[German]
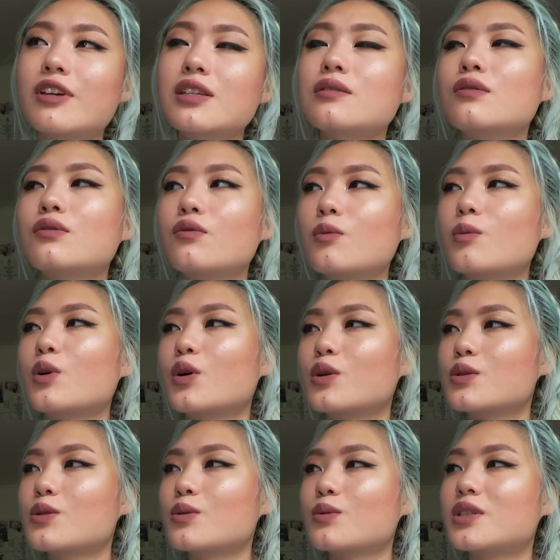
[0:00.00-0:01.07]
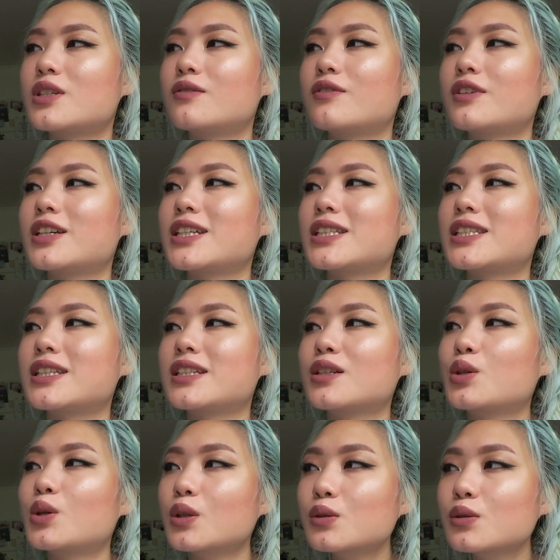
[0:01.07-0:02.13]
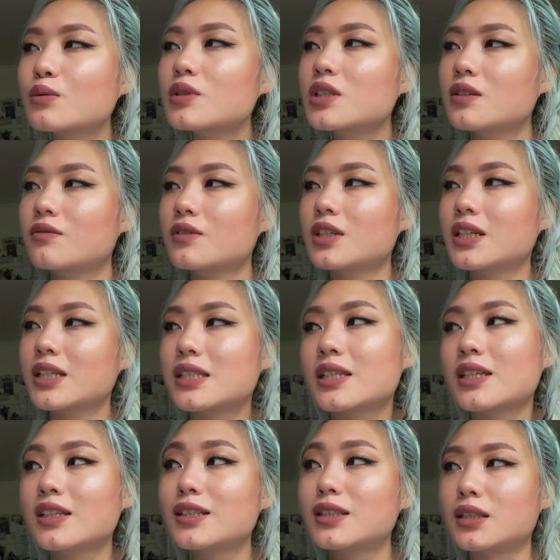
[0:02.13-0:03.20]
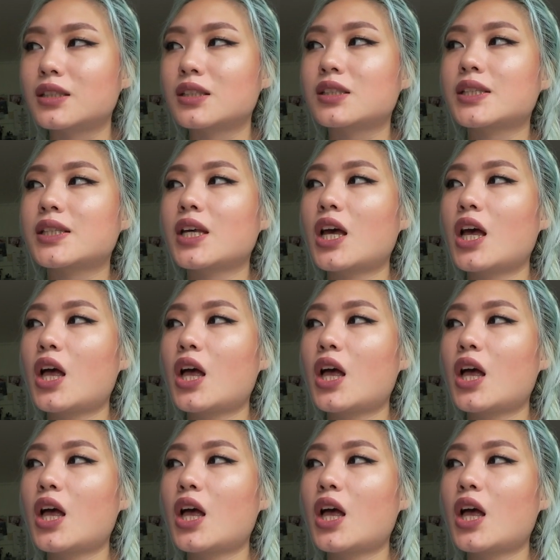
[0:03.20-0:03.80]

Was ist wir über konstruktive Kritik? Konstruktive Kritik ist,